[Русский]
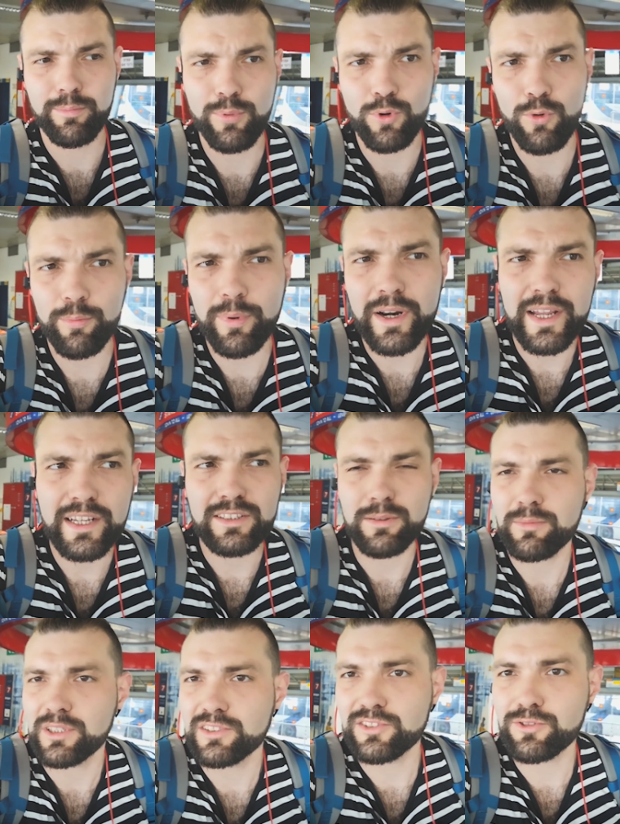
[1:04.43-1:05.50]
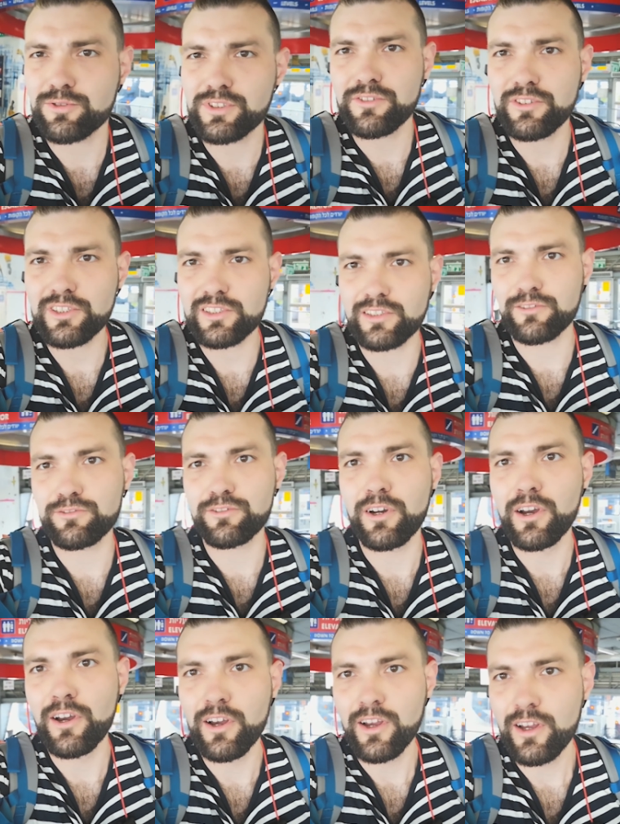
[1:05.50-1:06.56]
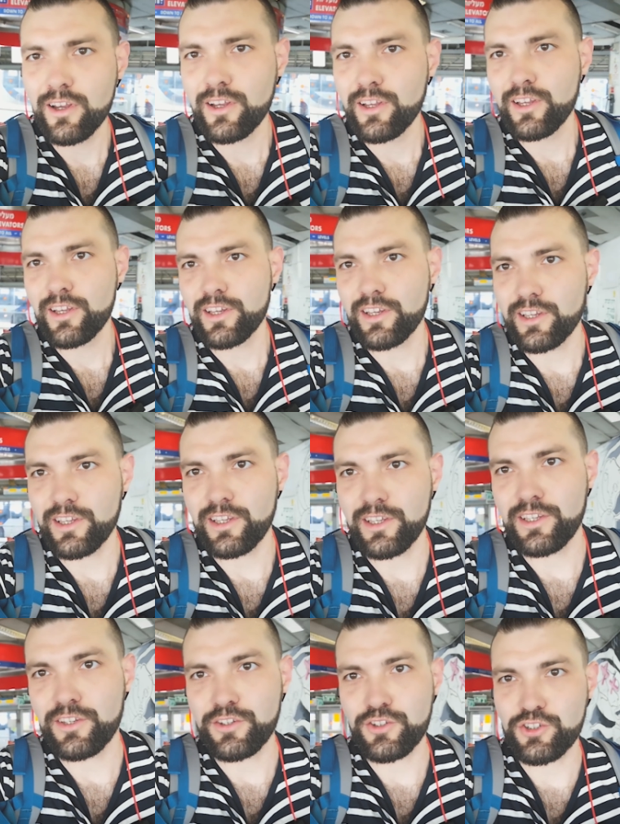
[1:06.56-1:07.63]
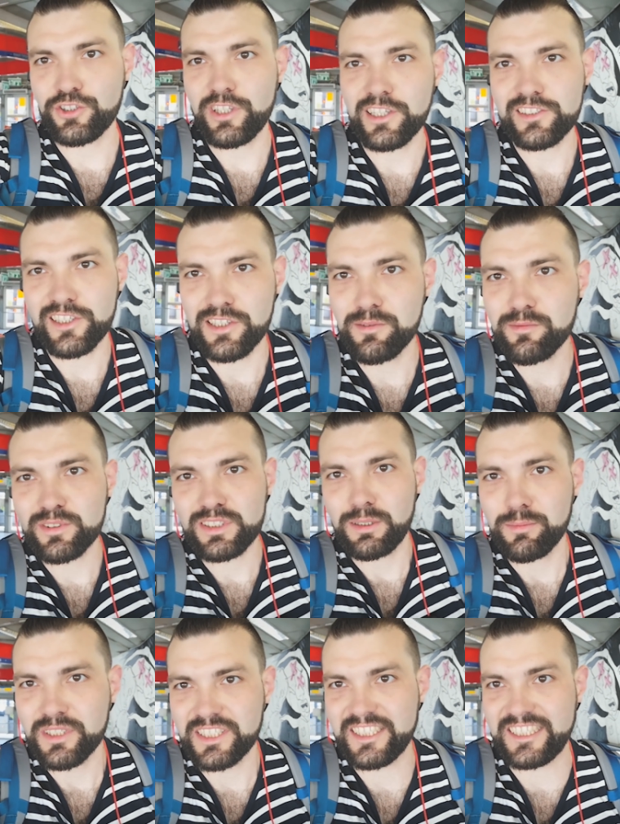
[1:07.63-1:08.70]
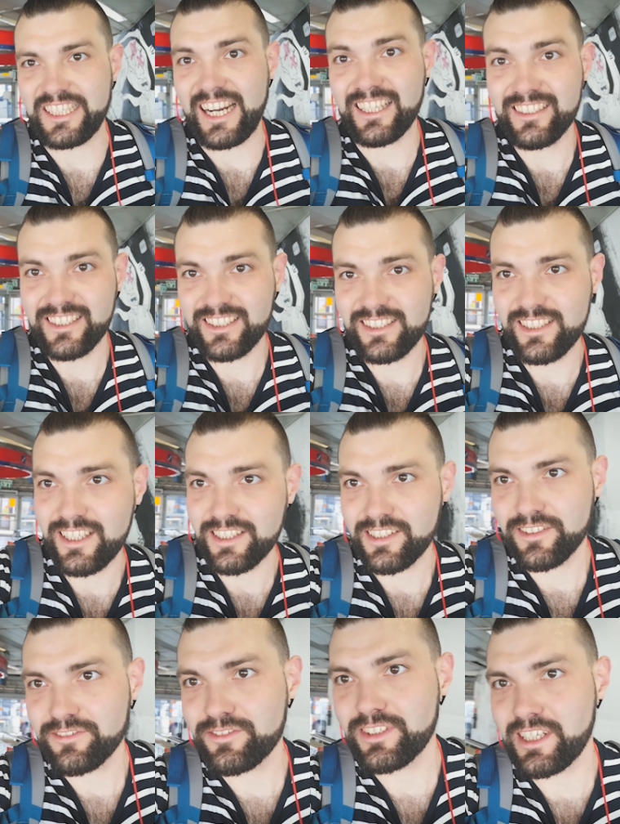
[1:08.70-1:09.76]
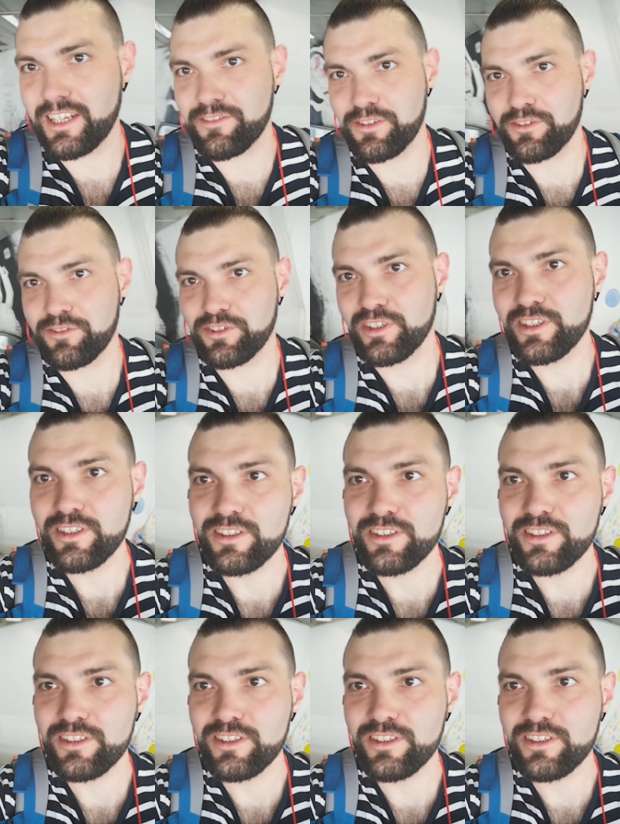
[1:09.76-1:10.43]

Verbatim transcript: по проектам конструктивистов и считается одним из самых странных зданий в Тель-Авиве.